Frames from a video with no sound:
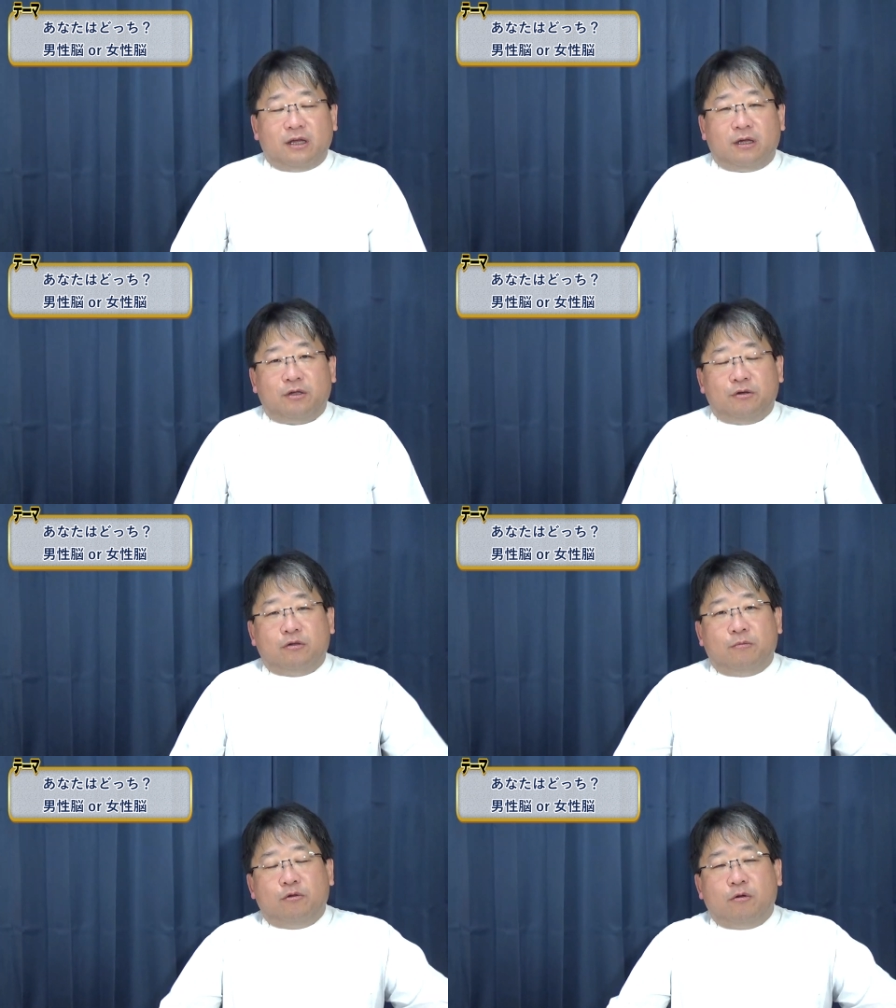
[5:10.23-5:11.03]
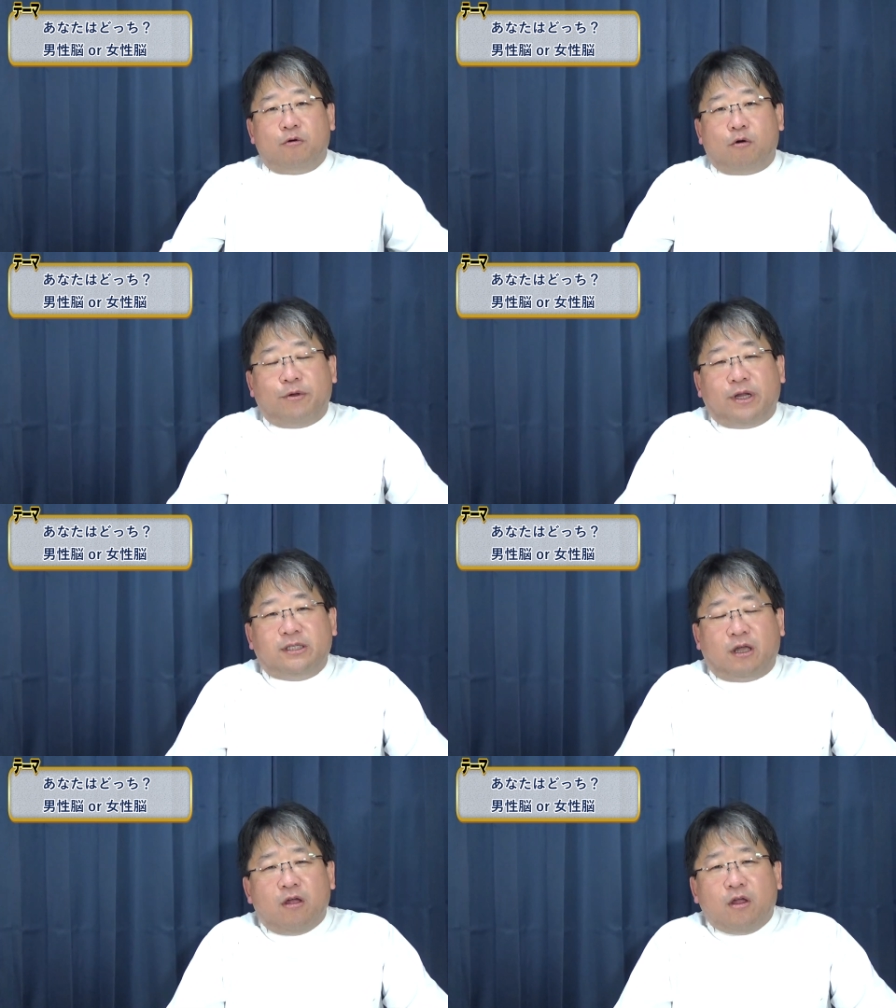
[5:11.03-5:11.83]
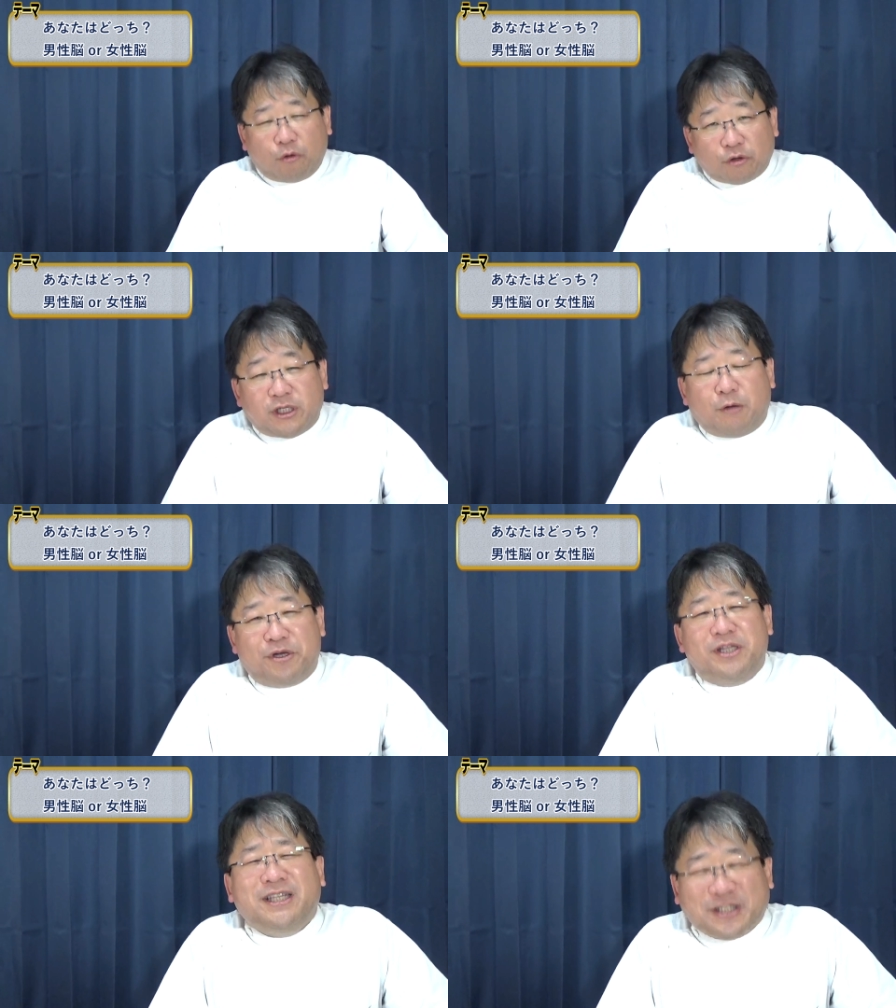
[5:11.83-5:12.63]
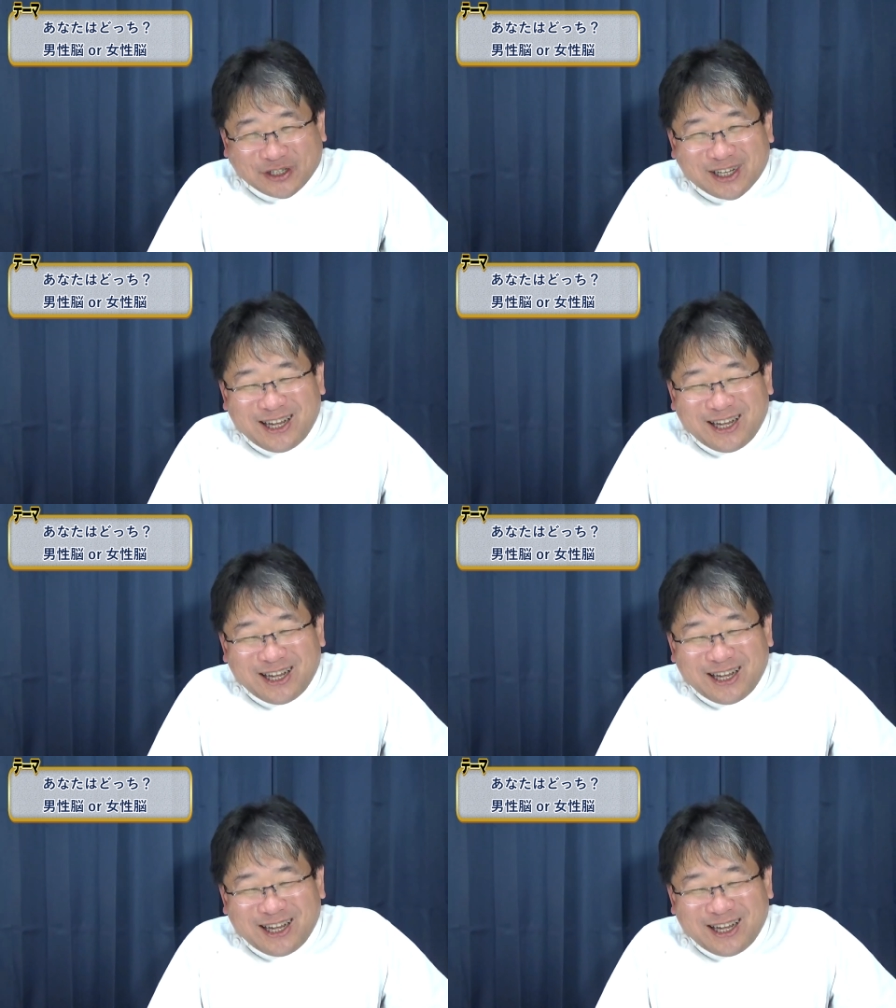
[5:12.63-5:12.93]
言うと元も子もないですけど、どっちでもいいんです。